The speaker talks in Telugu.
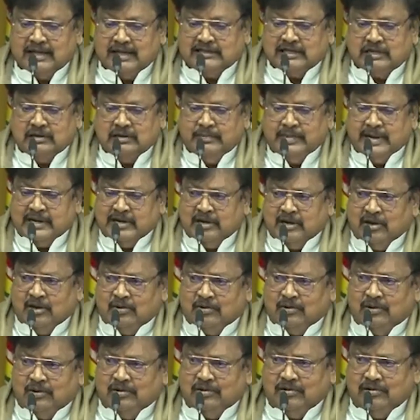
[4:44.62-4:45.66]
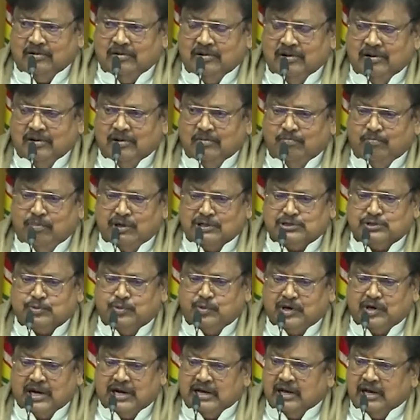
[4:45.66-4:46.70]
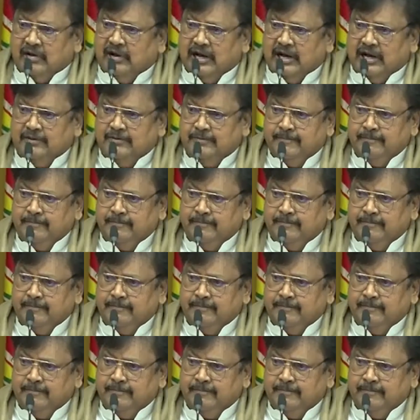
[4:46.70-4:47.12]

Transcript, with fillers: అతని మెడలో పసుపు కండవ